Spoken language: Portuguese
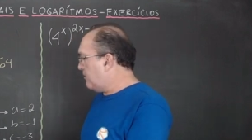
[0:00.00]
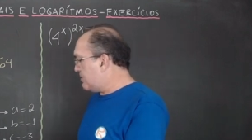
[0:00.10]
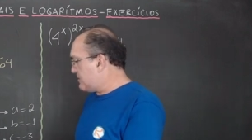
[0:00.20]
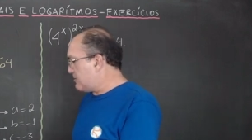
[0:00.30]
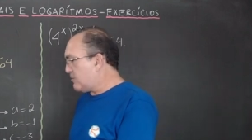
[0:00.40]

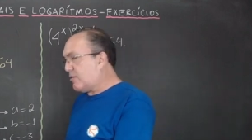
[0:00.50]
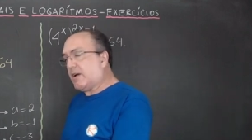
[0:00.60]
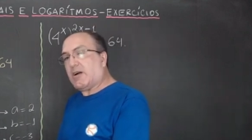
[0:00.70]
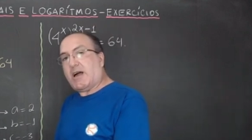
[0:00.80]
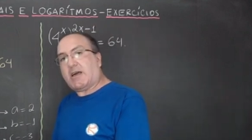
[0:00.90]
você resolveu
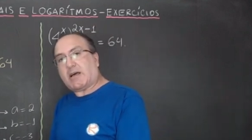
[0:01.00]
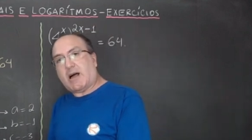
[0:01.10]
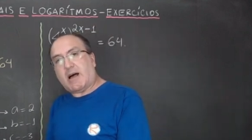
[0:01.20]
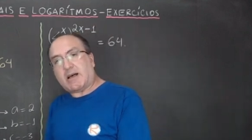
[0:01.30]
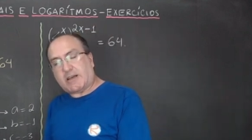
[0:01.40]
a,
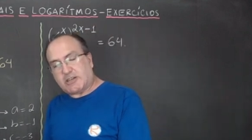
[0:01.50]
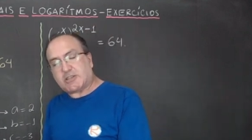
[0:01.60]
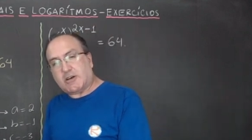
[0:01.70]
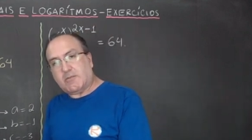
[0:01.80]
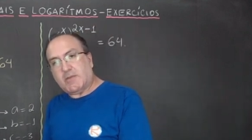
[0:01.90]
a, a,
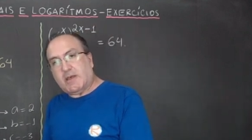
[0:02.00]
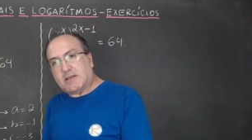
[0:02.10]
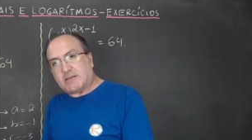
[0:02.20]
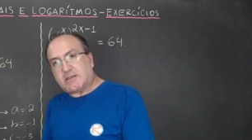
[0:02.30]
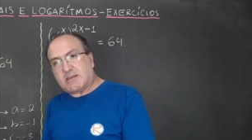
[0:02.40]
questão
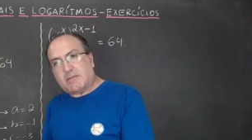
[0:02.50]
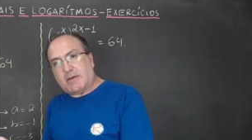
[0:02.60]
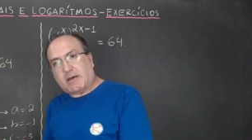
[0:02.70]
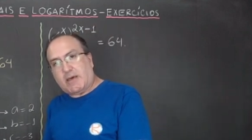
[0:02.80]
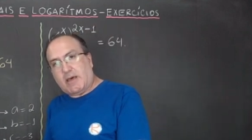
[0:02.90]
sem
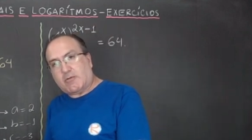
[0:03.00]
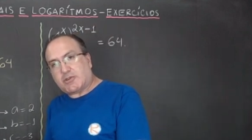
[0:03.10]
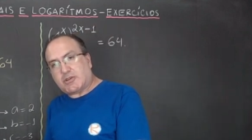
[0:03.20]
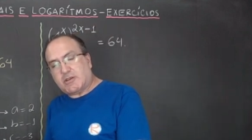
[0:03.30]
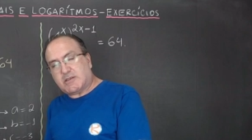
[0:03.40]
saber quem é o
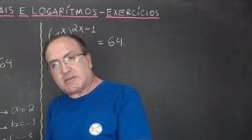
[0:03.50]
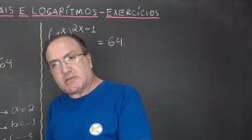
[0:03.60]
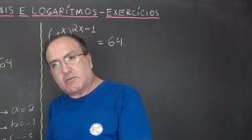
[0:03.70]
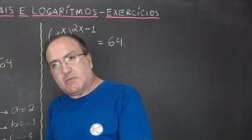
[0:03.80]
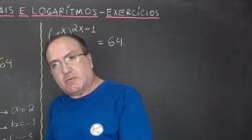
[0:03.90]

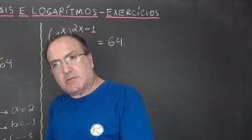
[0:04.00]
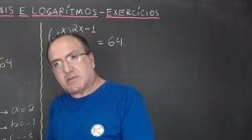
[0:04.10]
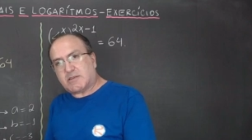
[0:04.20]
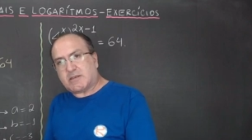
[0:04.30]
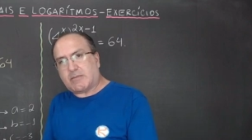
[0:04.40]
x1,
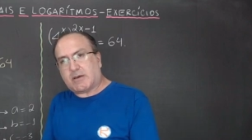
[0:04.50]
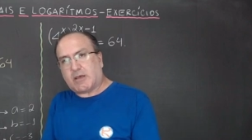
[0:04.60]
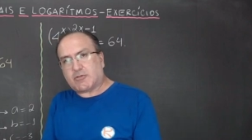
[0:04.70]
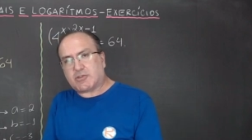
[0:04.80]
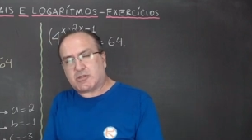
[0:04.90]
sem saber quem
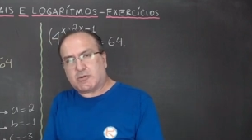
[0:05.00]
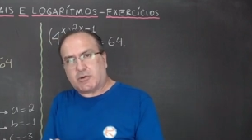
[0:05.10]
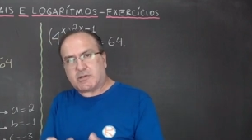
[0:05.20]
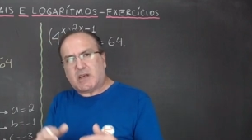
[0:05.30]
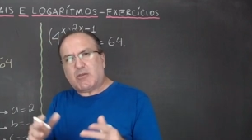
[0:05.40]
é o
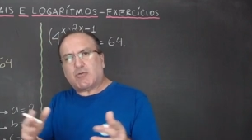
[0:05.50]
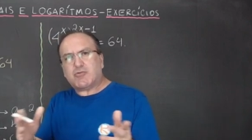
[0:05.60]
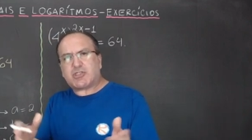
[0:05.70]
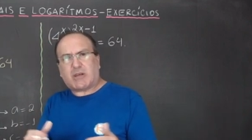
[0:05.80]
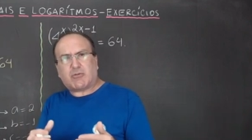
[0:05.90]
x2.
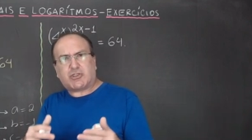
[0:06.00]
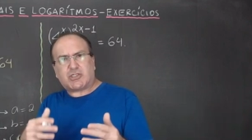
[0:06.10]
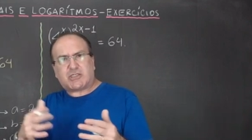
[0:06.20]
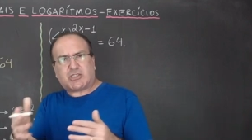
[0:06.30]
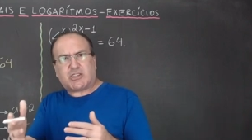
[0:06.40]
Alguns chamam de
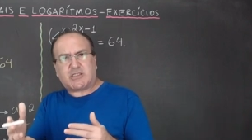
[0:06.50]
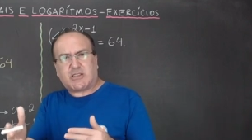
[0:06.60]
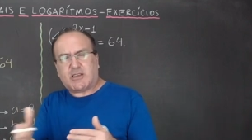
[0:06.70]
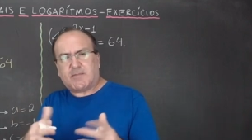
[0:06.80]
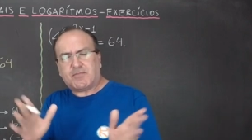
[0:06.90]
x'
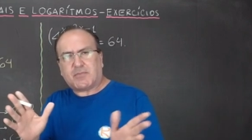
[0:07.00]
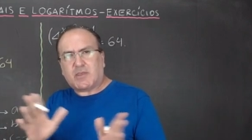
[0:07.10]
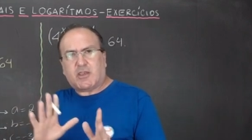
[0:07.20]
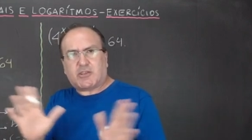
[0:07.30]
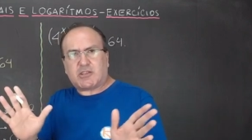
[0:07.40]

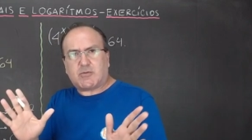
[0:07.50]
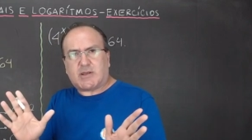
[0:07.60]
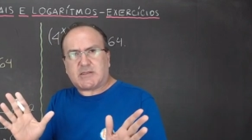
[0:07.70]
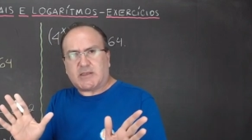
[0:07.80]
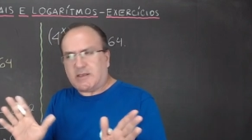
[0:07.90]
e x
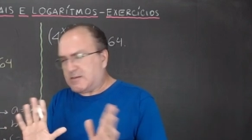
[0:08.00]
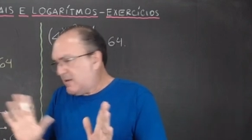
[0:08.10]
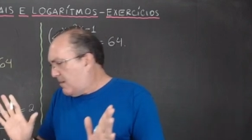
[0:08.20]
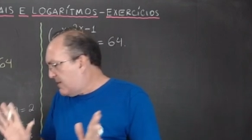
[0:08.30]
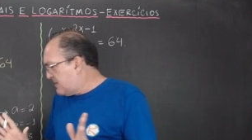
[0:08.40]
duas linhas.
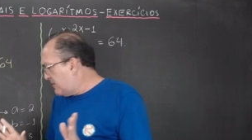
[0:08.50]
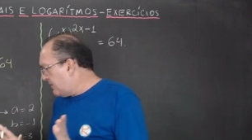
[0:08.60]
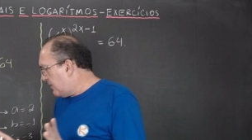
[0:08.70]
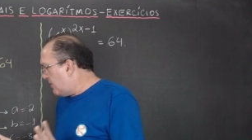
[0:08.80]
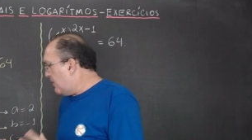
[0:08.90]
Mas,
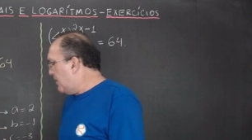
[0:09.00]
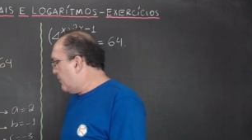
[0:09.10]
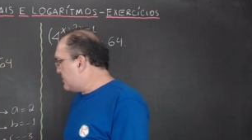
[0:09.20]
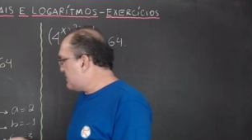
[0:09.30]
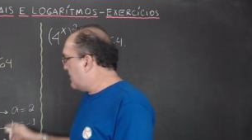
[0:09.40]
enfim,
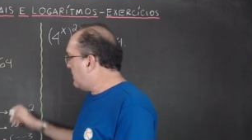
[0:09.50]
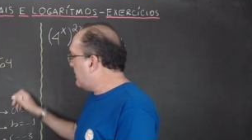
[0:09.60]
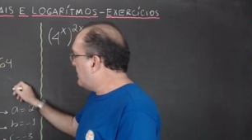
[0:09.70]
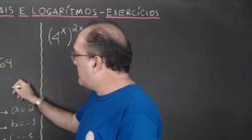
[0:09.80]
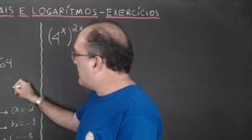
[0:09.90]
você
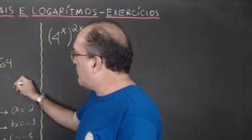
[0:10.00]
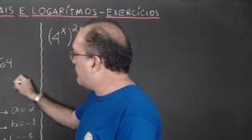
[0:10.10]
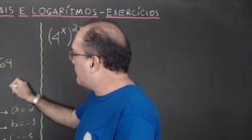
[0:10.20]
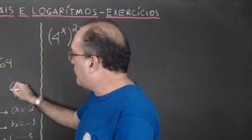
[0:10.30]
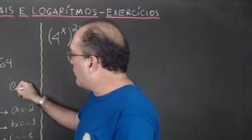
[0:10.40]

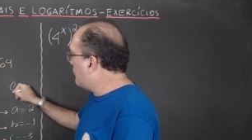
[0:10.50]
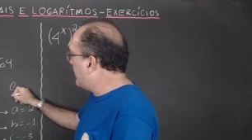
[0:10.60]
encontrou como